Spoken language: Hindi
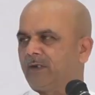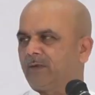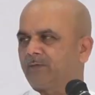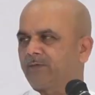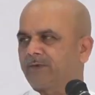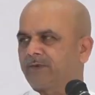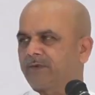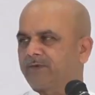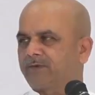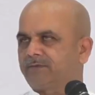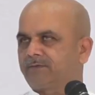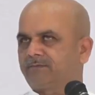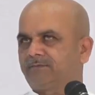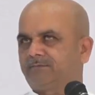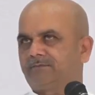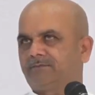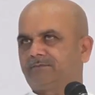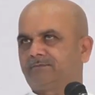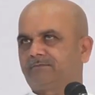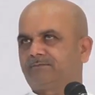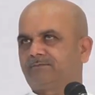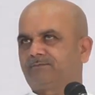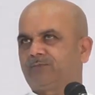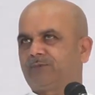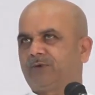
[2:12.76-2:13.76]
अब
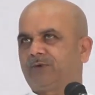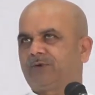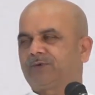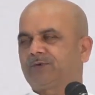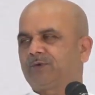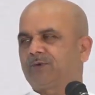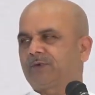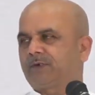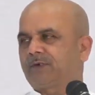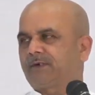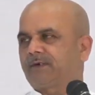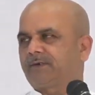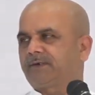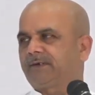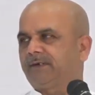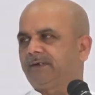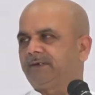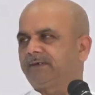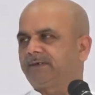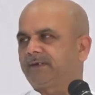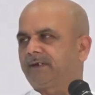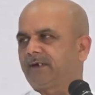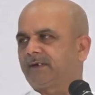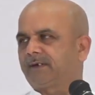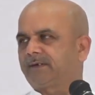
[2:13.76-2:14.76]
फिर तो अगर तीन
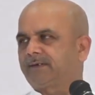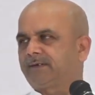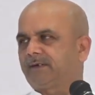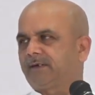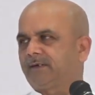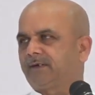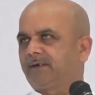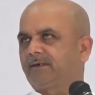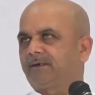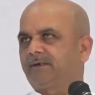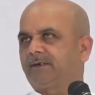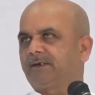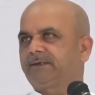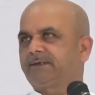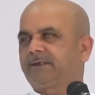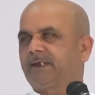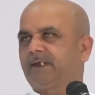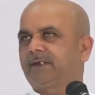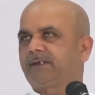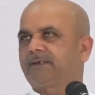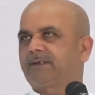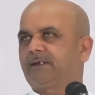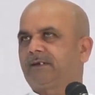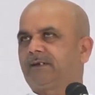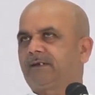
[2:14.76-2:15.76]
चार साल या छः
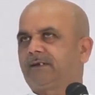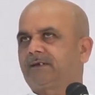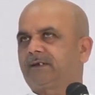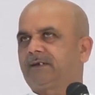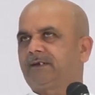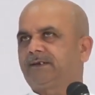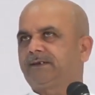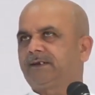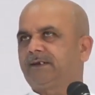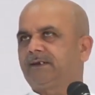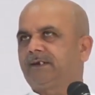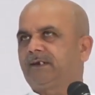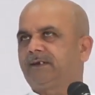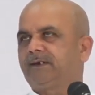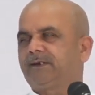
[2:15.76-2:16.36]
साल लगा दें